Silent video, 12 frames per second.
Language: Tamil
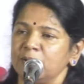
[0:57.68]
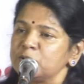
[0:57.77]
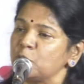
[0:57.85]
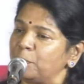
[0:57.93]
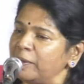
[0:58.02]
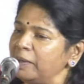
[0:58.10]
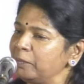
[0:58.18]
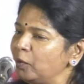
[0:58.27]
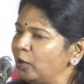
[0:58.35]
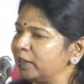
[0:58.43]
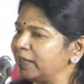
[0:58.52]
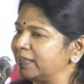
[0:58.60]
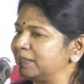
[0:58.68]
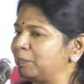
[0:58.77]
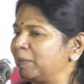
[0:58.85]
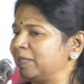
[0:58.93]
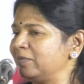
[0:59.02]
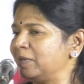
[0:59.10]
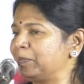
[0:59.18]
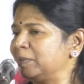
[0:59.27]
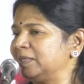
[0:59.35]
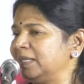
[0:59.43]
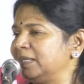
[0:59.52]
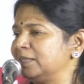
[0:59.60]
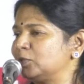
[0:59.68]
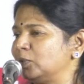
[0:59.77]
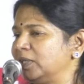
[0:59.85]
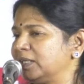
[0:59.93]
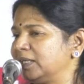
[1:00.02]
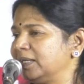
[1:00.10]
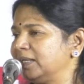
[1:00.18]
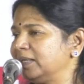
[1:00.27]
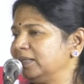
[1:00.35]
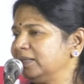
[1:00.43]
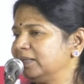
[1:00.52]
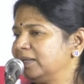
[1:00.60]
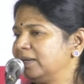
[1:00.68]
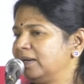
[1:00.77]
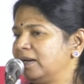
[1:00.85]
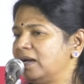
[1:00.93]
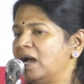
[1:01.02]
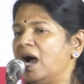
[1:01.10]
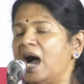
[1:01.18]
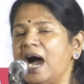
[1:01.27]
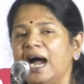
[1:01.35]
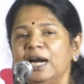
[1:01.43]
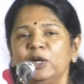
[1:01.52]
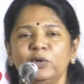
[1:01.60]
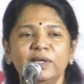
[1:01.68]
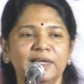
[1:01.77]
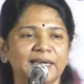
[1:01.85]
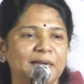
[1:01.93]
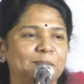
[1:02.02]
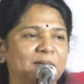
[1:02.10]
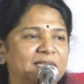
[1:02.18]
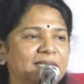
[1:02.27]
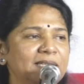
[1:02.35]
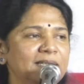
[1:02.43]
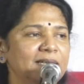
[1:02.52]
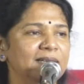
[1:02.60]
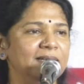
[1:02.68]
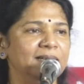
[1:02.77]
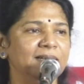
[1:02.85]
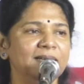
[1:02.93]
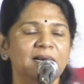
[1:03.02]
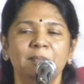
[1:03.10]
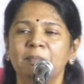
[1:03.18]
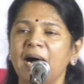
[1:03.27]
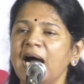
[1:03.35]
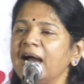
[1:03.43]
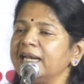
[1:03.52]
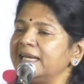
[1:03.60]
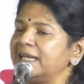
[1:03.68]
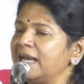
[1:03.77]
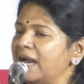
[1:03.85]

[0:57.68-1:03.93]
சுப்ரீம் கோர்ட் அந்த பதவியை பற்றி என்ன சொல்லியிருக்கு ஆளுநர் என்பது மாநில